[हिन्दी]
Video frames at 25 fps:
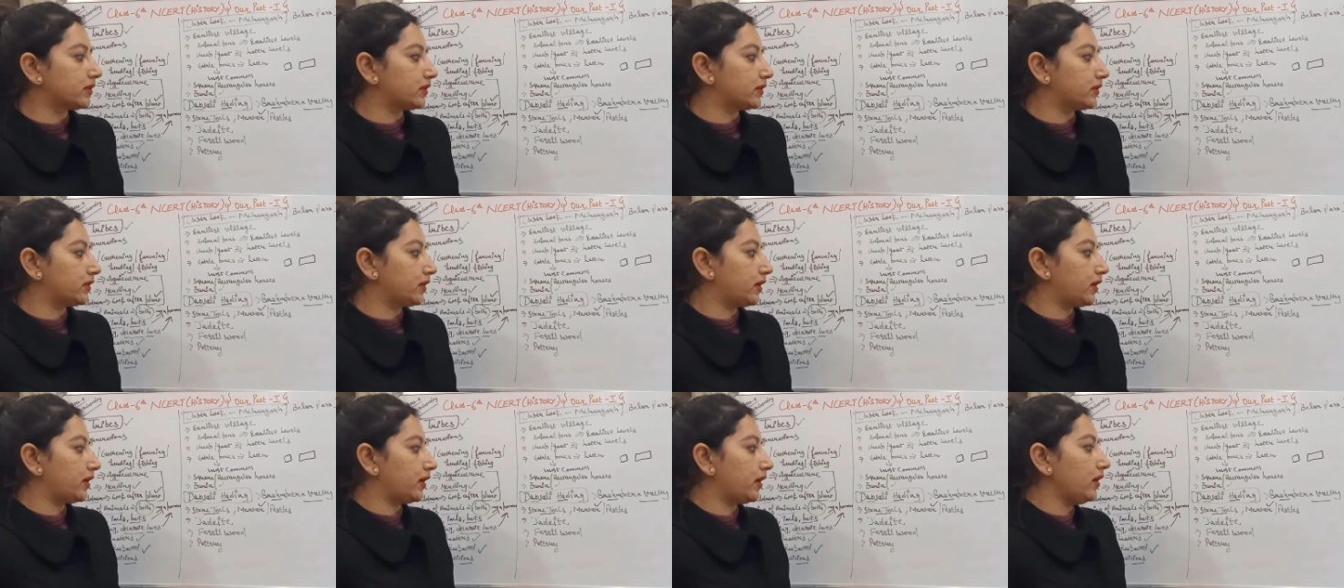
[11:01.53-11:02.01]

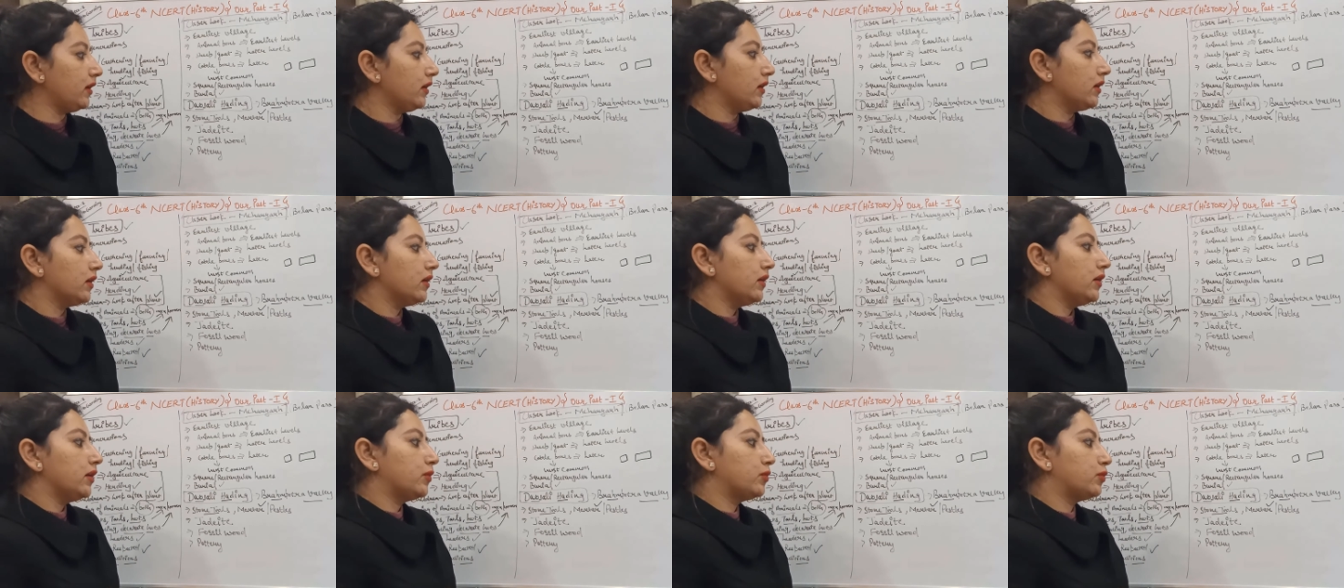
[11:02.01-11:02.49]
करते हैं
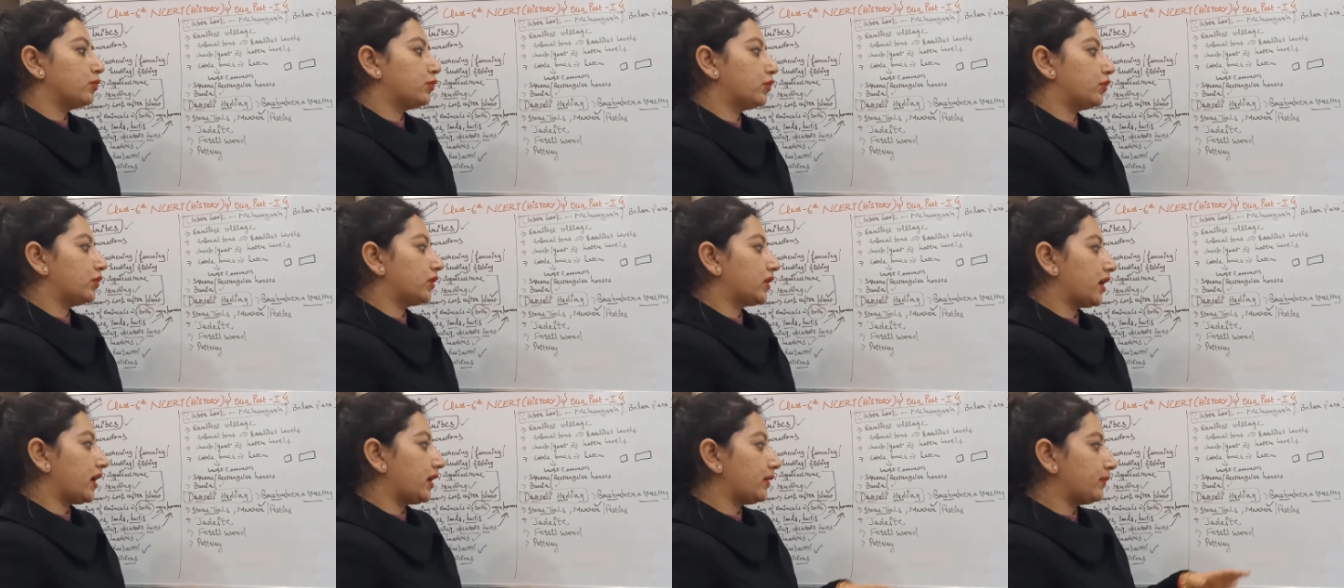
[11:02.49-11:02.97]

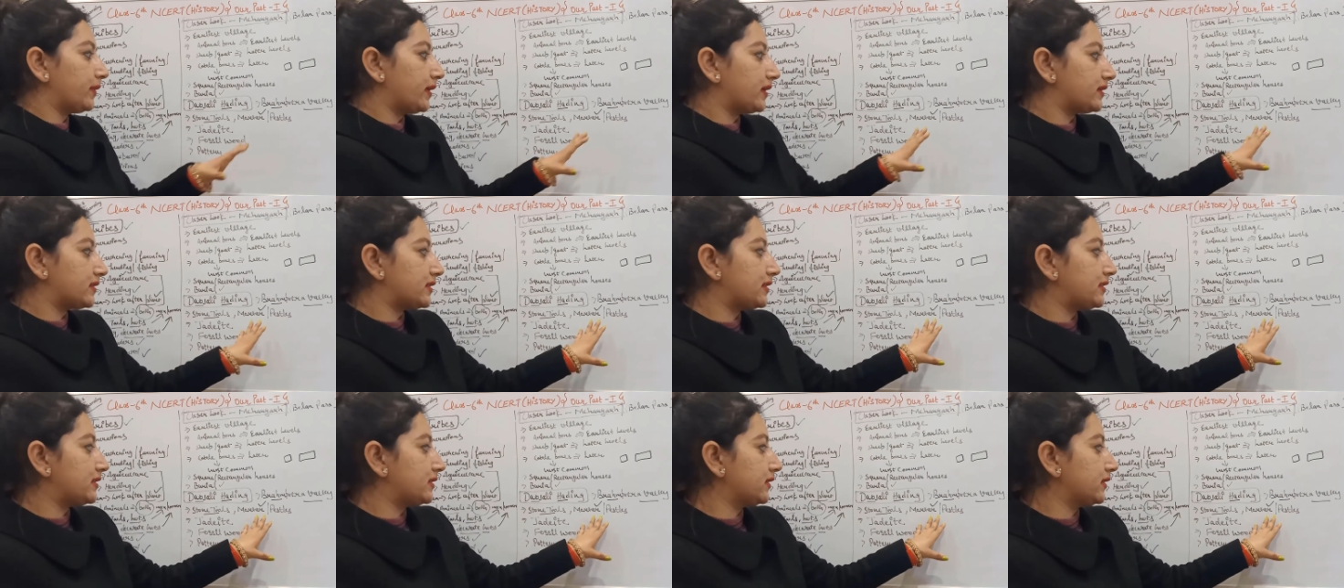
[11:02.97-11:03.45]
मोटार
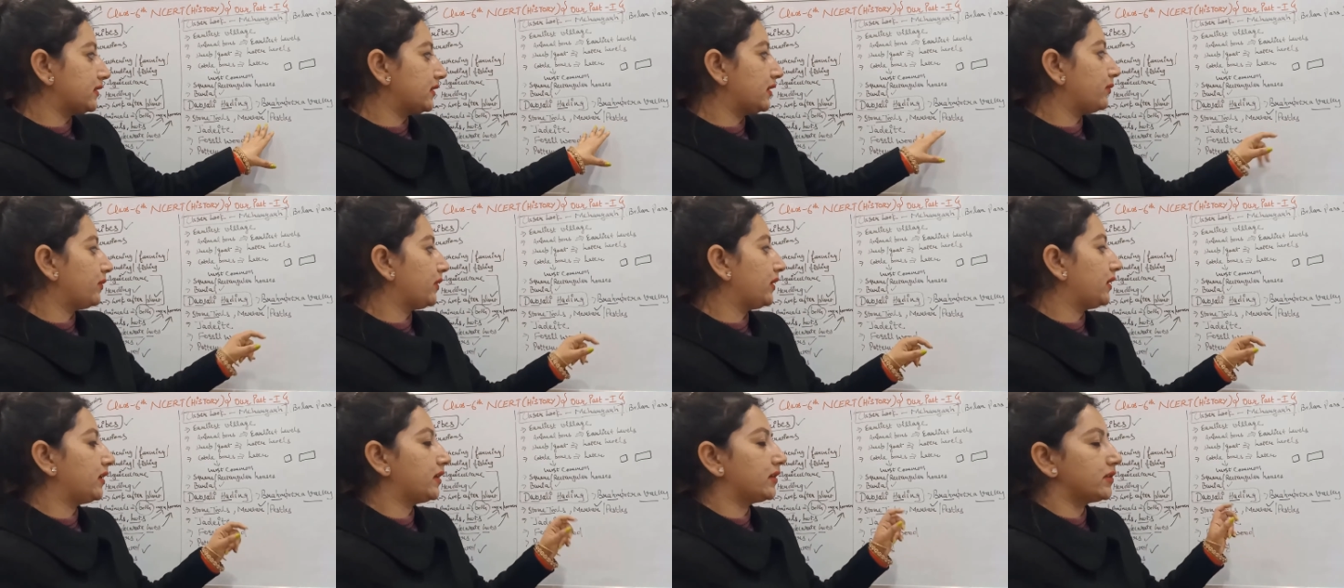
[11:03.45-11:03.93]
पैसल्स इन्हें
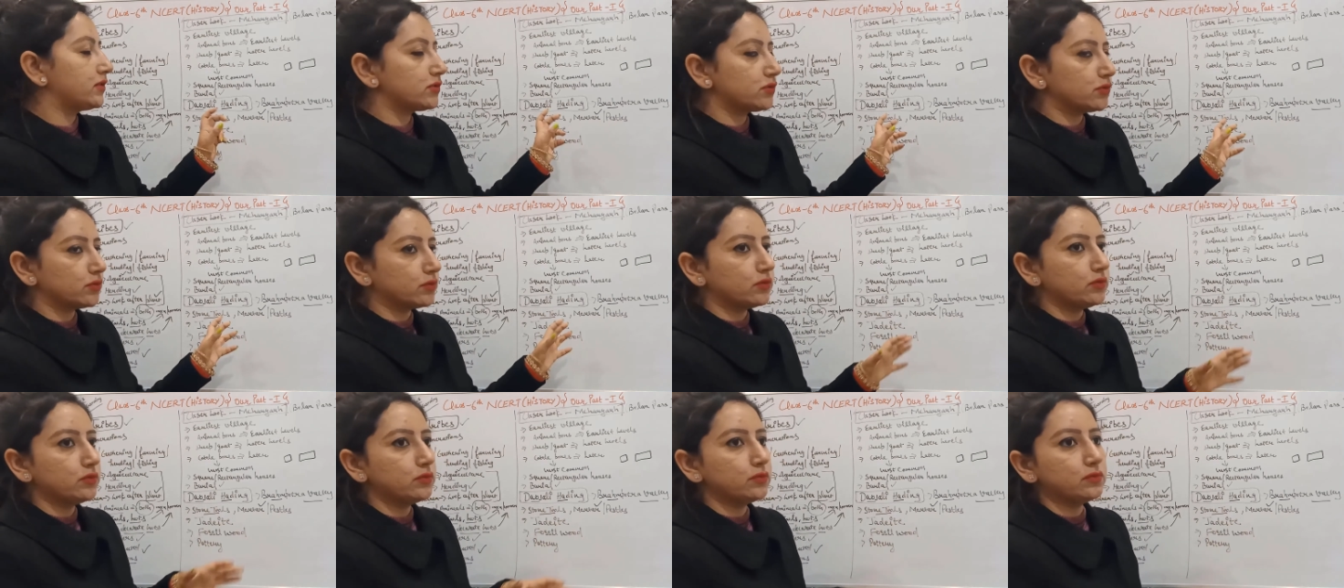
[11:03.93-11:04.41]
मिले हैं
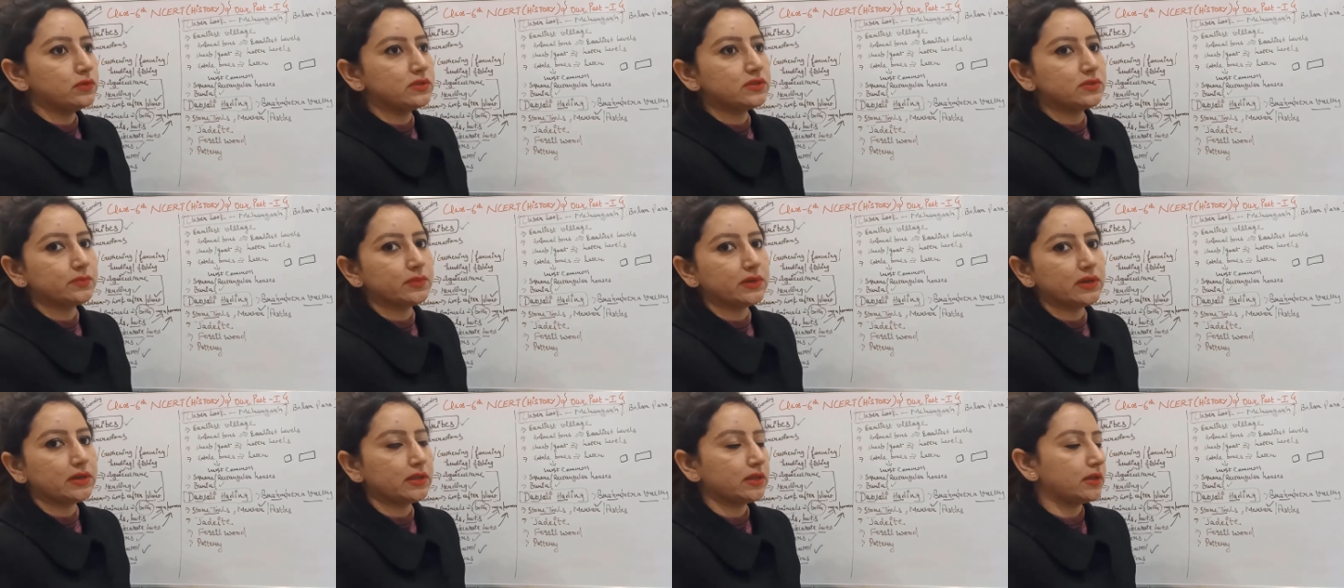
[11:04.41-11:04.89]
स्टोन
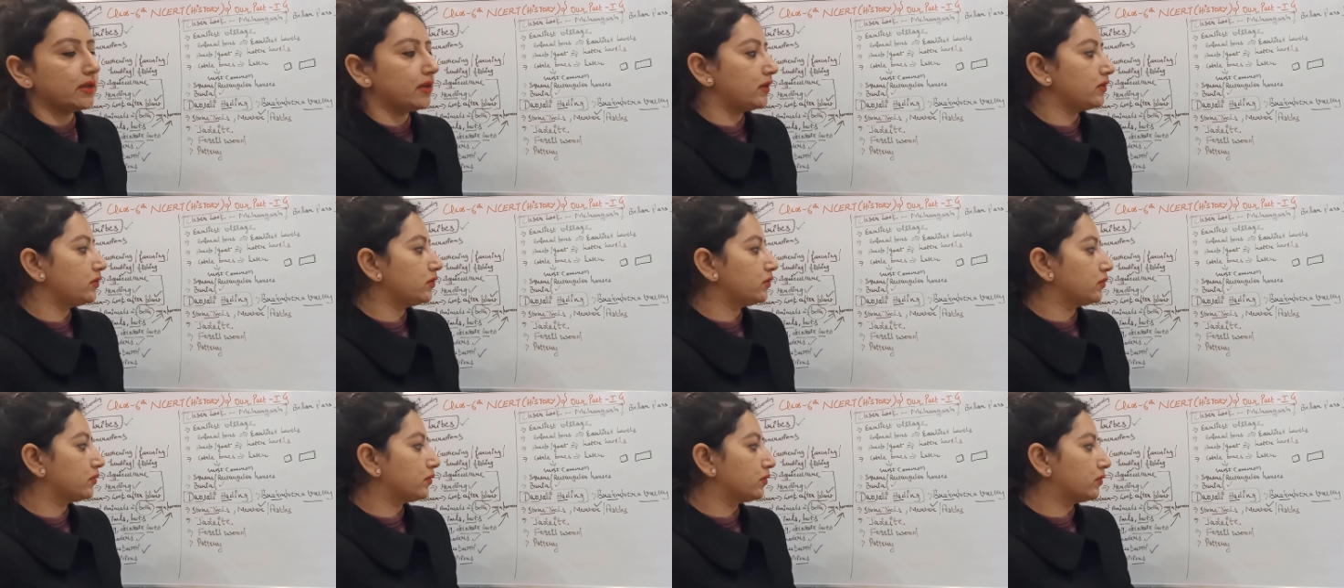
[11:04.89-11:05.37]
टूल्स मिले
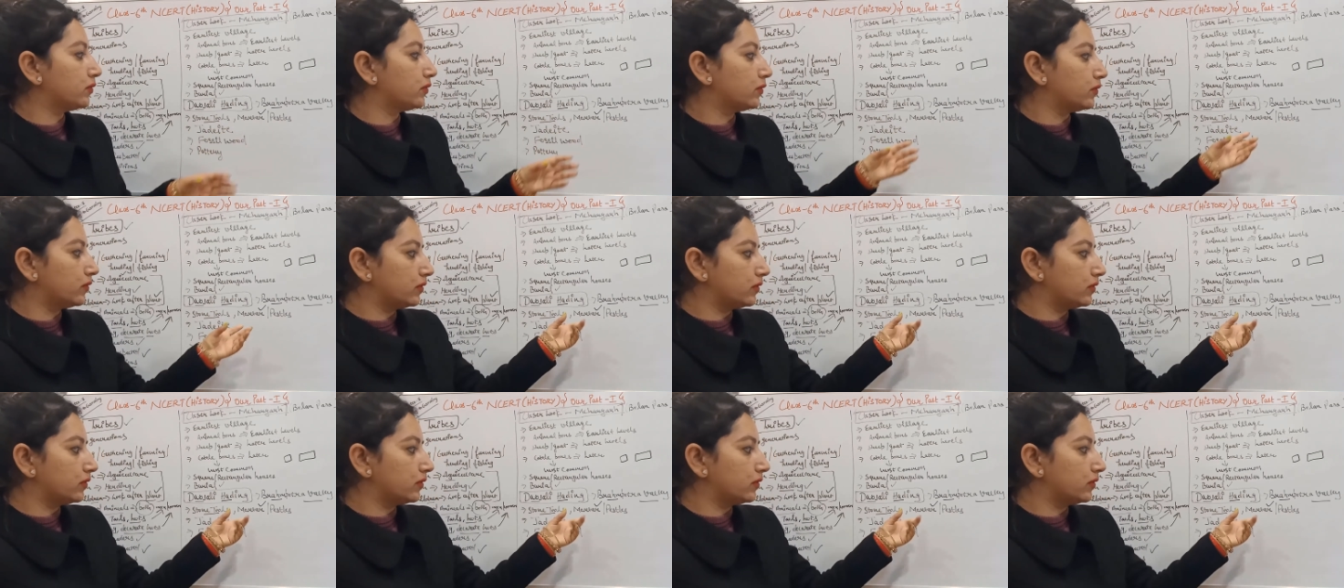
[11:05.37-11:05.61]
हैं तो